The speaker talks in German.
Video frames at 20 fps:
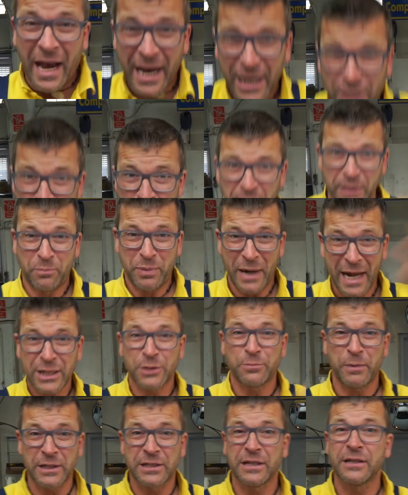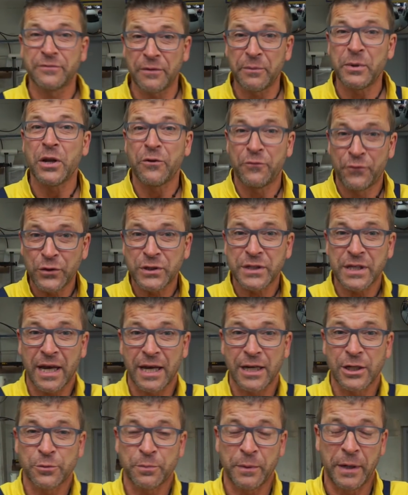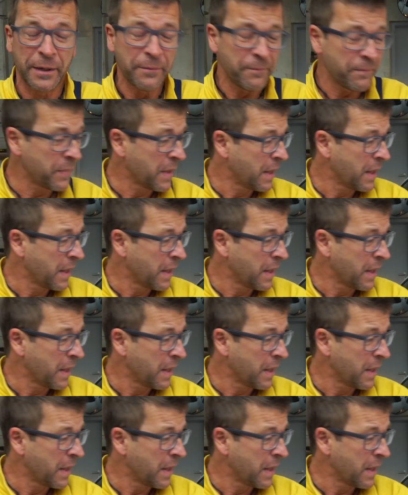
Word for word: reinspringen, platsch, platsch, als wenn man in eine Pfütze reinsprang.